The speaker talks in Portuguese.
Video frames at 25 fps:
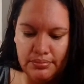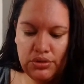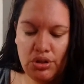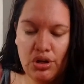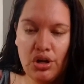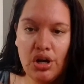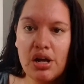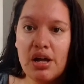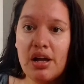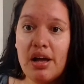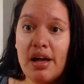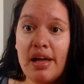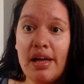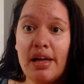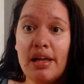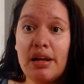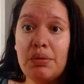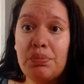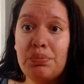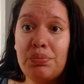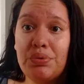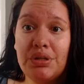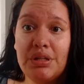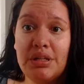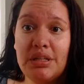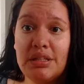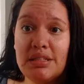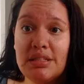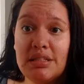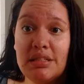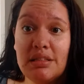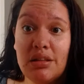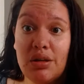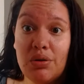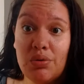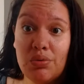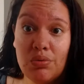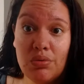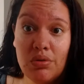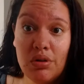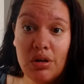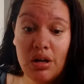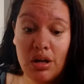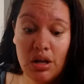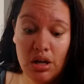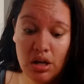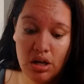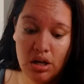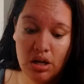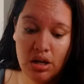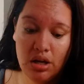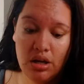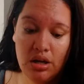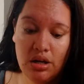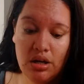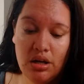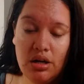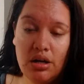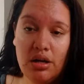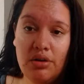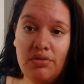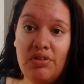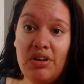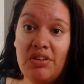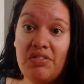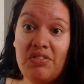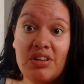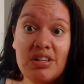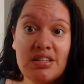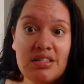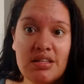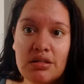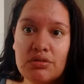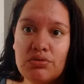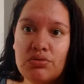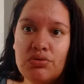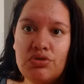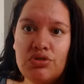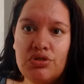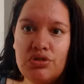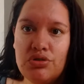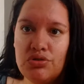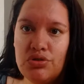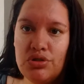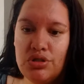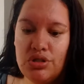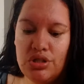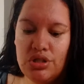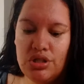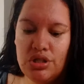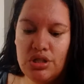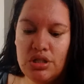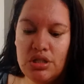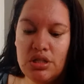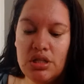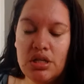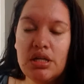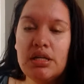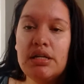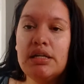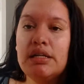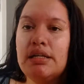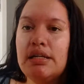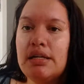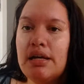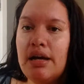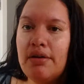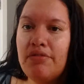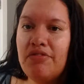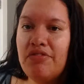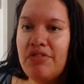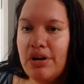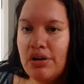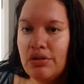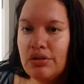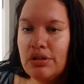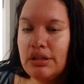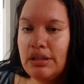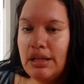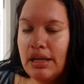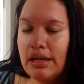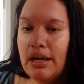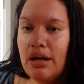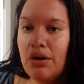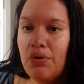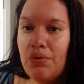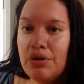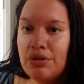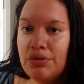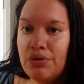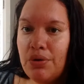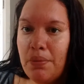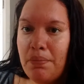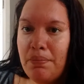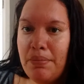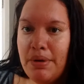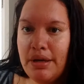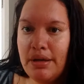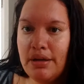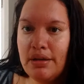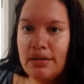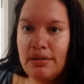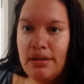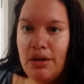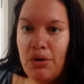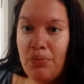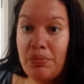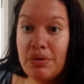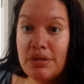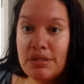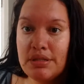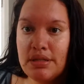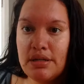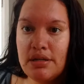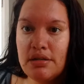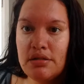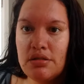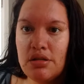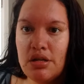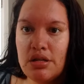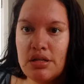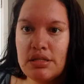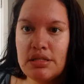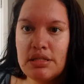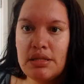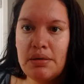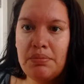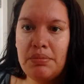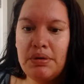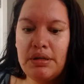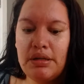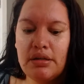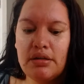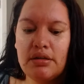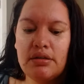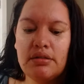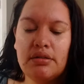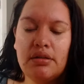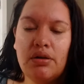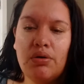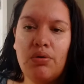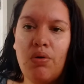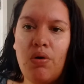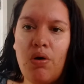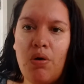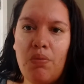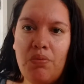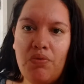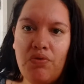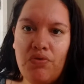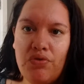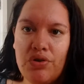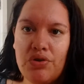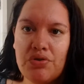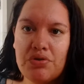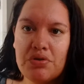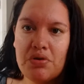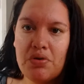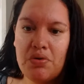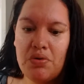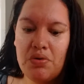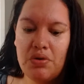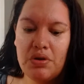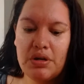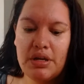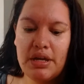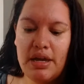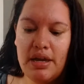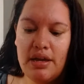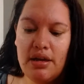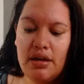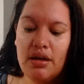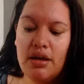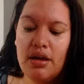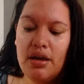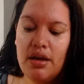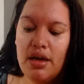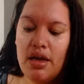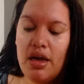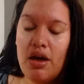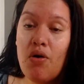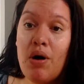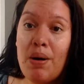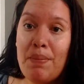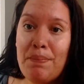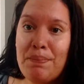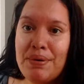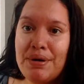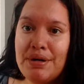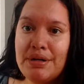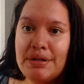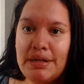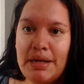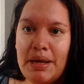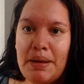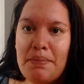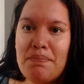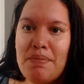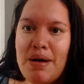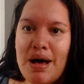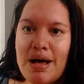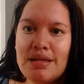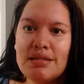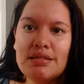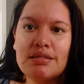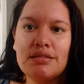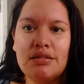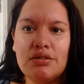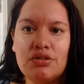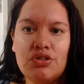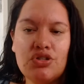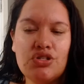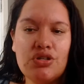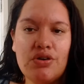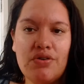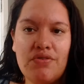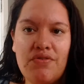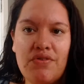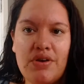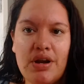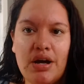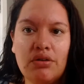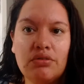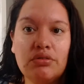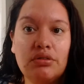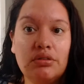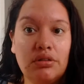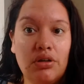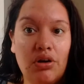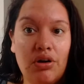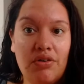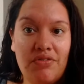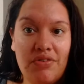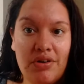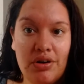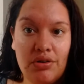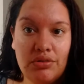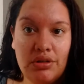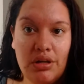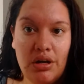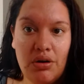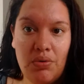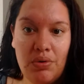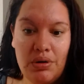troca ela, porque senão uh, vai vazar tudinho o xixi. E a fralda até que aguentou bem, até umas 3 horas da manhã. Então, como fui eu que coloquei, eu apertei bastante a fralda, então a fralda